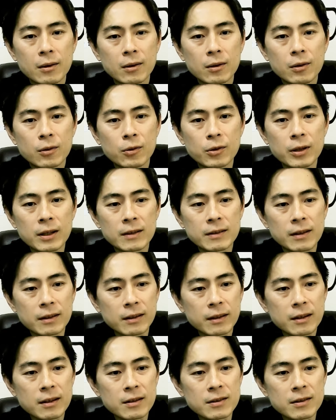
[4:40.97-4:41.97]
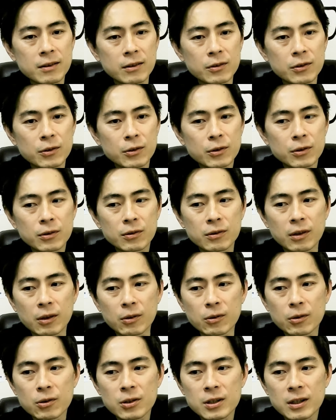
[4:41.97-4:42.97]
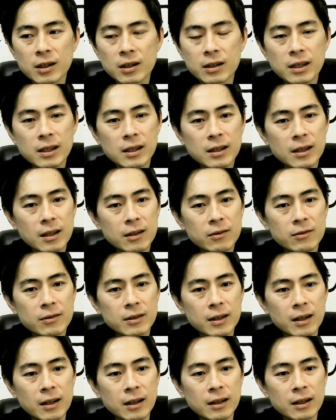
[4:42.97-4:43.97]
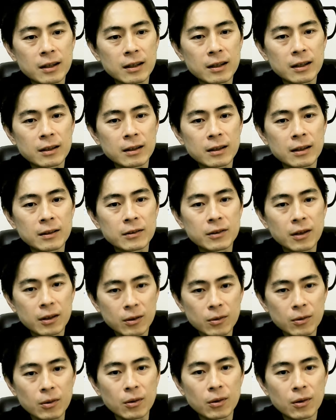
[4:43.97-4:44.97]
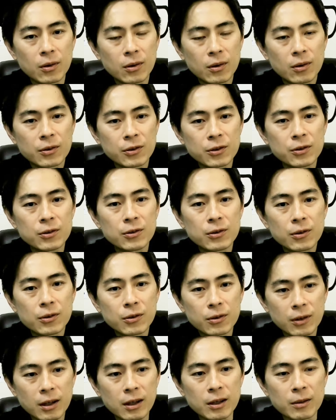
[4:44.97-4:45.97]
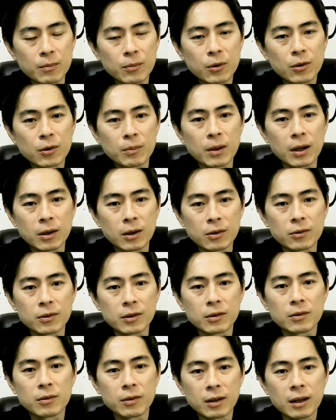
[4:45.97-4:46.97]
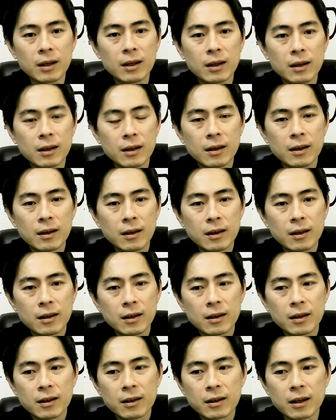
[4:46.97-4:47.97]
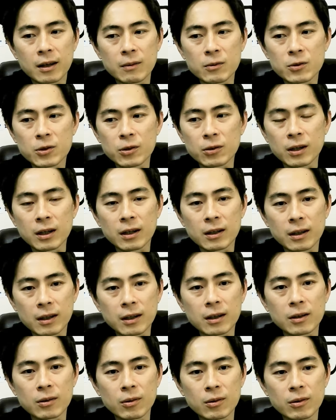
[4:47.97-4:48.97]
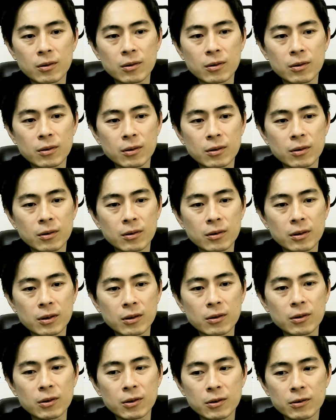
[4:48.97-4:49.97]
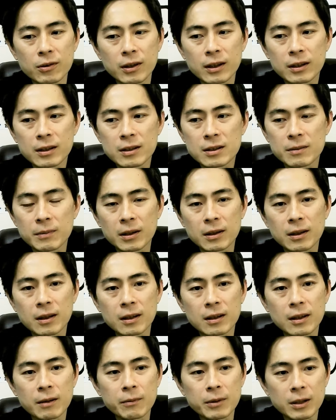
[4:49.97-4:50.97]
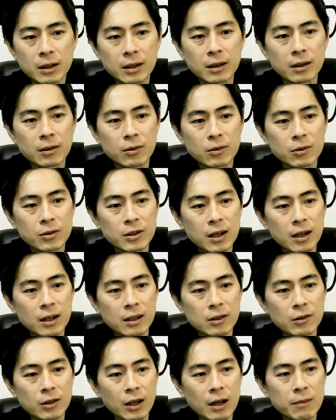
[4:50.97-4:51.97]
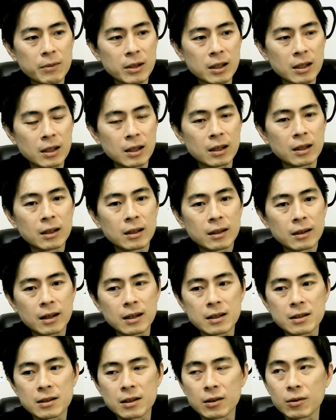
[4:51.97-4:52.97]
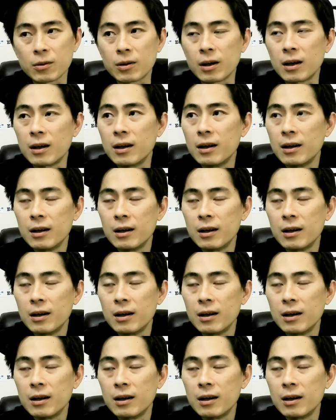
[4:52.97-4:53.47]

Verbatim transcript: 堀江さんに関してはそういうふうな脅しが効いてるんじゃないんですかと。いうような陰謀論もあるんですよね。刑務所の中で、こう、いろいろ言われてしまったがために、こう、社会の闇に対してとか、